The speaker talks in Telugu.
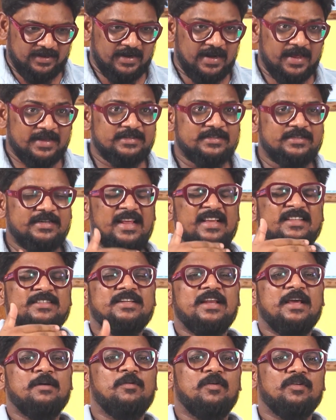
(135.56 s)
నెక్స్ట్
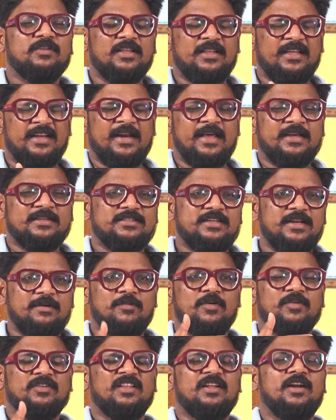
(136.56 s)
నెక్స్ట్ ఏమవుతుంది నెక్స్ట్
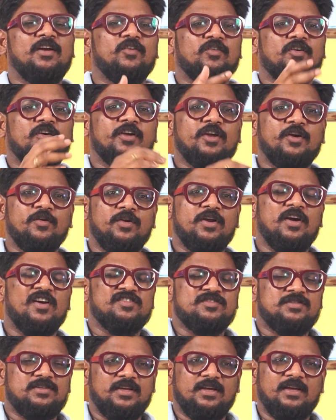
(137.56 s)
ఏమవుతుంది అనే ఒక
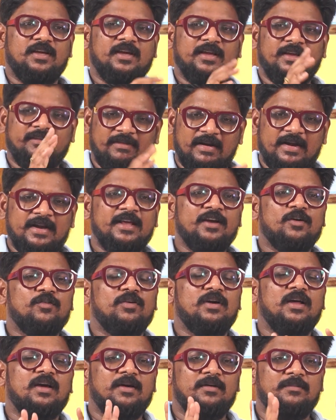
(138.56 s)
క్యూరియాసిటీ ఇవన్నీ
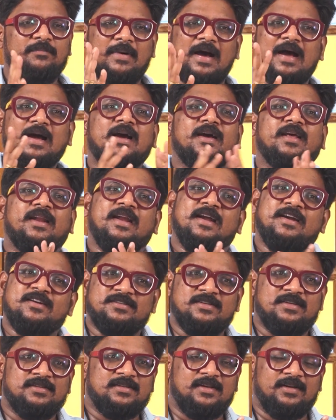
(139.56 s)
కూడా బాగా
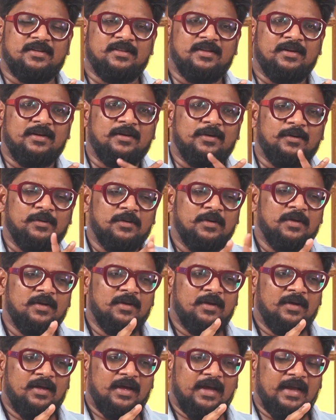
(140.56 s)
క్రియేట్ చేశారు దీంట్లో
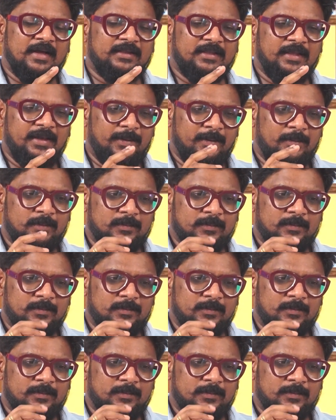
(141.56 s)
అయితే